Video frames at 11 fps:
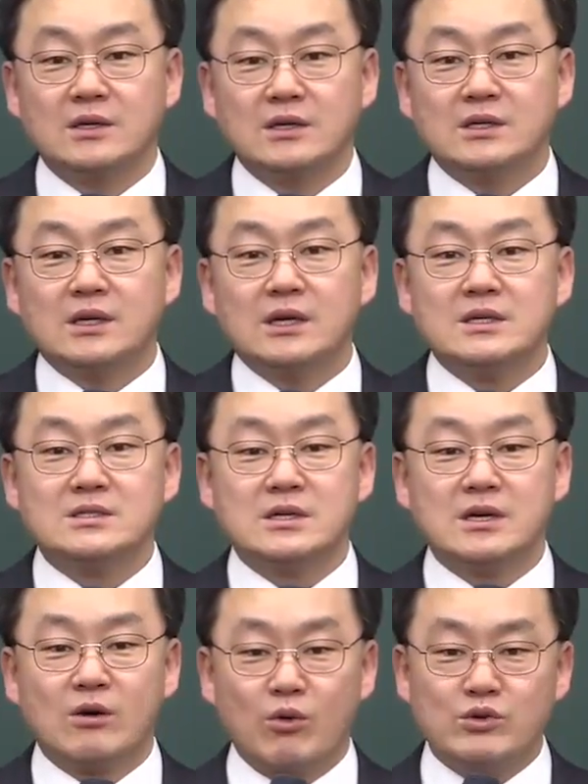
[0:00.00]

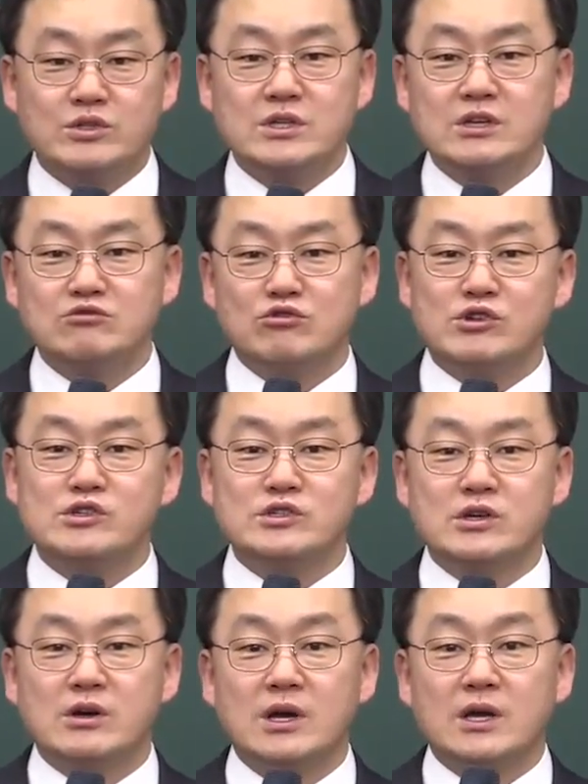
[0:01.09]
그래서 오직
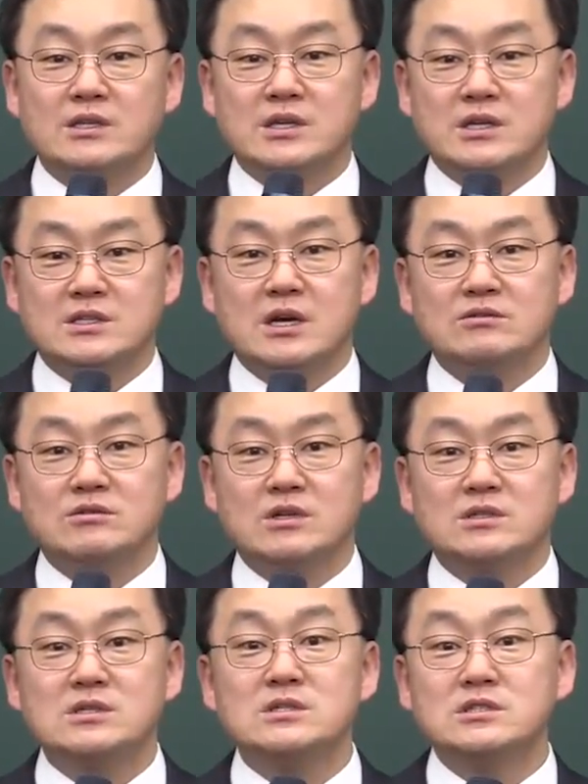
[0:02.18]
유일성 재창조의
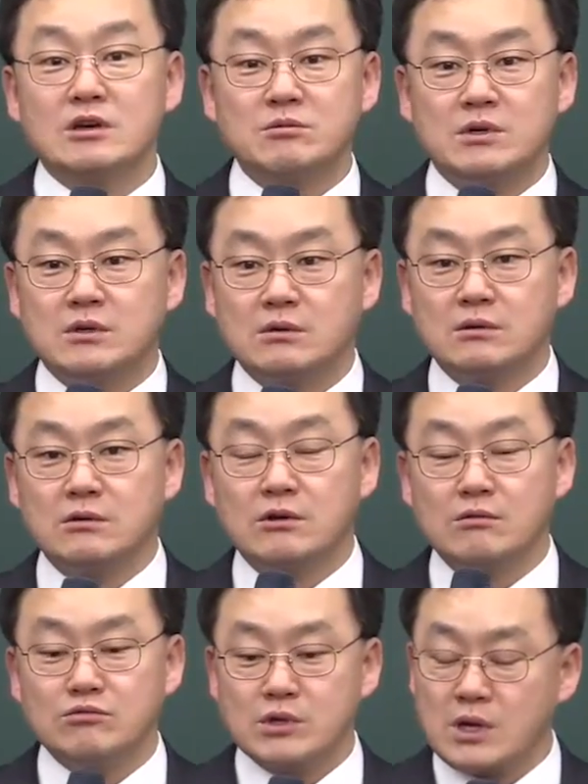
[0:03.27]
시스템을
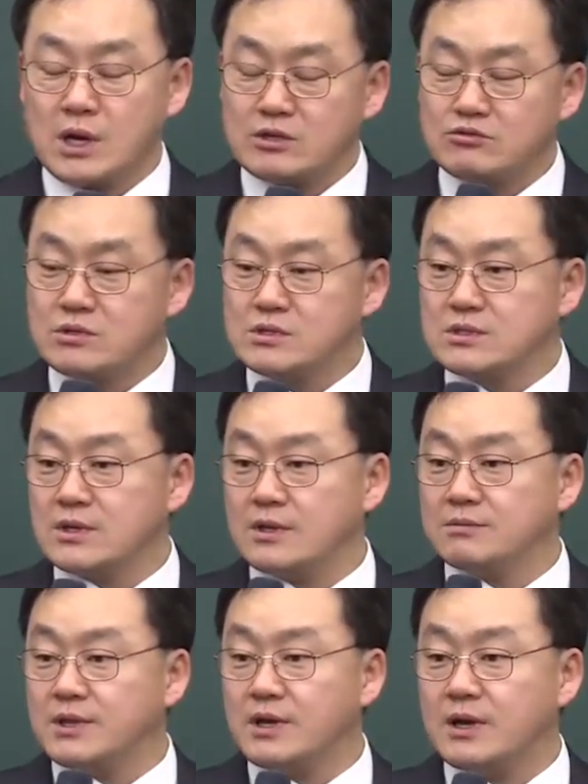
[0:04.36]
여러분 우리가 가지고 있어야
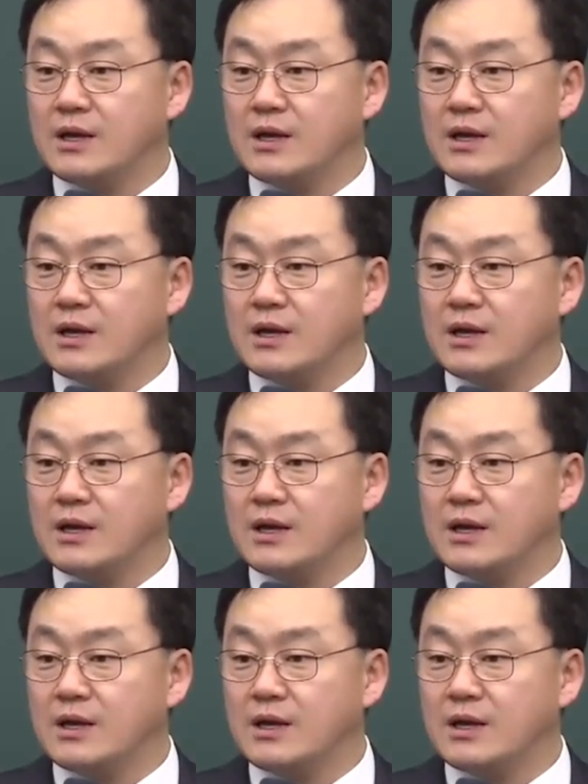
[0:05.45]
됩니다.